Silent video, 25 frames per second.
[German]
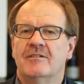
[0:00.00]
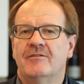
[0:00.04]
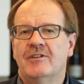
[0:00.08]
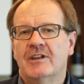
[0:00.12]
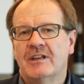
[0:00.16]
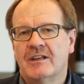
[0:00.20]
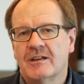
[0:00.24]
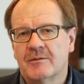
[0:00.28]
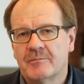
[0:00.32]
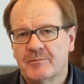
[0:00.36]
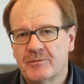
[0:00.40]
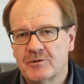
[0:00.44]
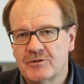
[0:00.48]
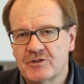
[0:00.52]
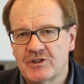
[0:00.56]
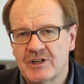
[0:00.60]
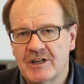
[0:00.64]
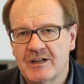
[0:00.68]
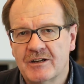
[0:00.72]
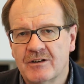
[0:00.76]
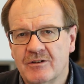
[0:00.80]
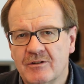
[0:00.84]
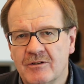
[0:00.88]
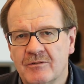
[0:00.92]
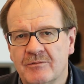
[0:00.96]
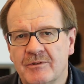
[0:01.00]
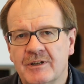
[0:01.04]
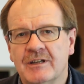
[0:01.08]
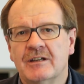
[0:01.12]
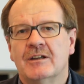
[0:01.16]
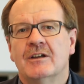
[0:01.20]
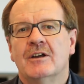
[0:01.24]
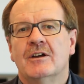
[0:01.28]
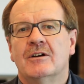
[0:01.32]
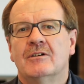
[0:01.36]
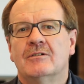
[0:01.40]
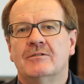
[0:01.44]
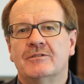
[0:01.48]
welcher Budget habe
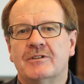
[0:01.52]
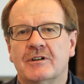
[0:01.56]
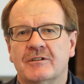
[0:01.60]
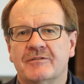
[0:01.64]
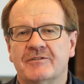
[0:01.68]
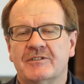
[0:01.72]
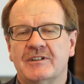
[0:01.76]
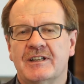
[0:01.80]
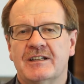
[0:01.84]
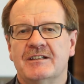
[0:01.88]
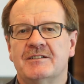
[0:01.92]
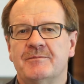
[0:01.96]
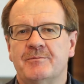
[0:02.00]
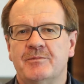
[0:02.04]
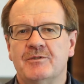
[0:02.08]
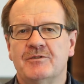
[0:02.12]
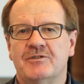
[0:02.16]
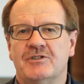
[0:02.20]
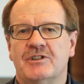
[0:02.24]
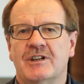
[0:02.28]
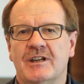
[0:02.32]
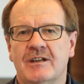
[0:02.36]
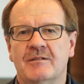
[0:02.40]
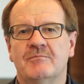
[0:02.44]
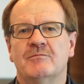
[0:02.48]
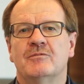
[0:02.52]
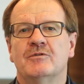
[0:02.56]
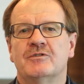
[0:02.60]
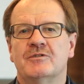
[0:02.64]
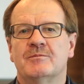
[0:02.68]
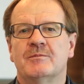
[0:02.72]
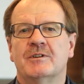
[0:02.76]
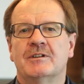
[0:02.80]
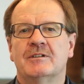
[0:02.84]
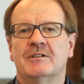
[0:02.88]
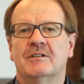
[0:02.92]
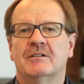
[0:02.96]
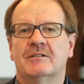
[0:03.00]
ich und auf das Budget
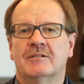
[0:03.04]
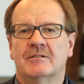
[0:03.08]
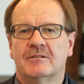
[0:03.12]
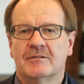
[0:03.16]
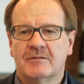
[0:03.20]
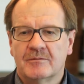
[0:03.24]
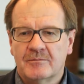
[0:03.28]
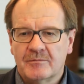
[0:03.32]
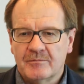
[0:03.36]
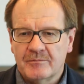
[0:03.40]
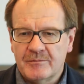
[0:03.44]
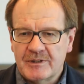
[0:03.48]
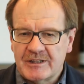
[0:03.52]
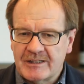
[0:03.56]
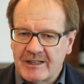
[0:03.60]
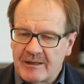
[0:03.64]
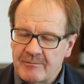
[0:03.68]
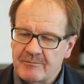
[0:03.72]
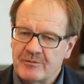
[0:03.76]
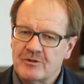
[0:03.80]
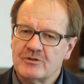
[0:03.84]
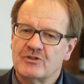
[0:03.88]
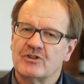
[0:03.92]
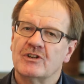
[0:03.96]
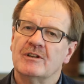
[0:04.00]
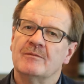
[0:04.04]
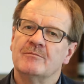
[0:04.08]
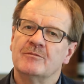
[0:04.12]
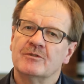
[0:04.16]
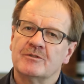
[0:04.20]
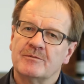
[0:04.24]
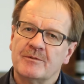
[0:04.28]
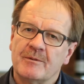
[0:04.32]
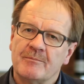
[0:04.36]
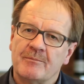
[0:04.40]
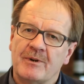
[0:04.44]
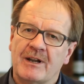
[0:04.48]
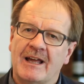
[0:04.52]
muss man mit dem Budget
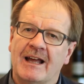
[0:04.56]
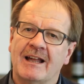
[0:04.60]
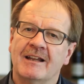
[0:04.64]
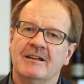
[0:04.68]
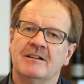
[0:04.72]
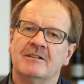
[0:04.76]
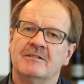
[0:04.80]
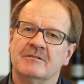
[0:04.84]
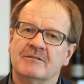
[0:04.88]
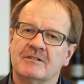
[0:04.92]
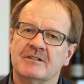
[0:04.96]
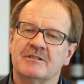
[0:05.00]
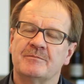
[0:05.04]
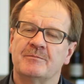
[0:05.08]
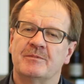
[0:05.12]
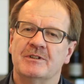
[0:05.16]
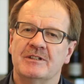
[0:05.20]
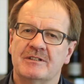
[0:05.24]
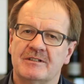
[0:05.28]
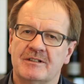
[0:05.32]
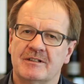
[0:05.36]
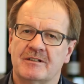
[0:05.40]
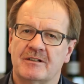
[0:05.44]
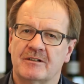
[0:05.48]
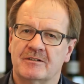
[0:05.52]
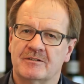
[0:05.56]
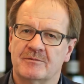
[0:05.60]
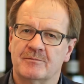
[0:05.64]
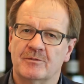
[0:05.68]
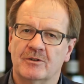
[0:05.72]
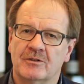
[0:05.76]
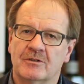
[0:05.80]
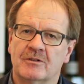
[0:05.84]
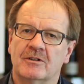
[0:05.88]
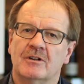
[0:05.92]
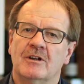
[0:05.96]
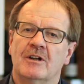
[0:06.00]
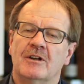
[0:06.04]
muss man planen und das Beste daraus
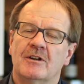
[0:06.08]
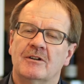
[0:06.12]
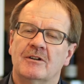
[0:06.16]
machen.